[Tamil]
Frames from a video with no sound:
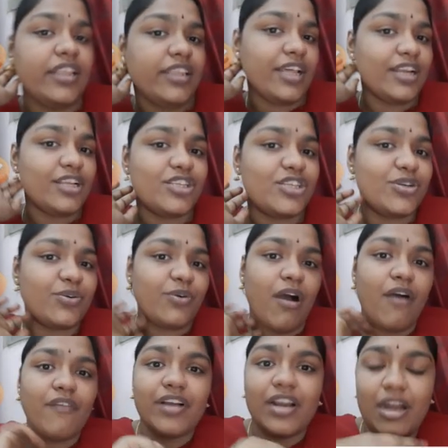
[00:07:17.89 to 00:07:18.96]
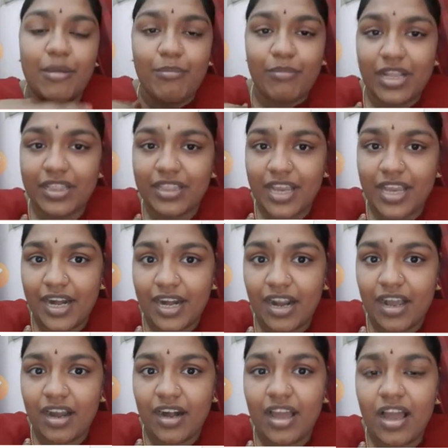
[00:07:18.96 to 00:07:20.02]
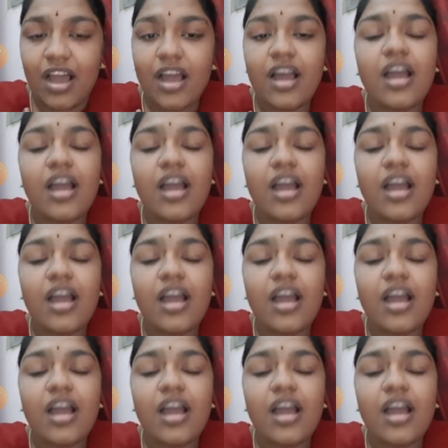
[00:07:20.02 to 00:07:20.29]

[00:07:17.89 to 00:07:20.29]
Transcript: தெரிஞ்சிடும் அவங்க நம்மளை தேடுறாங்களா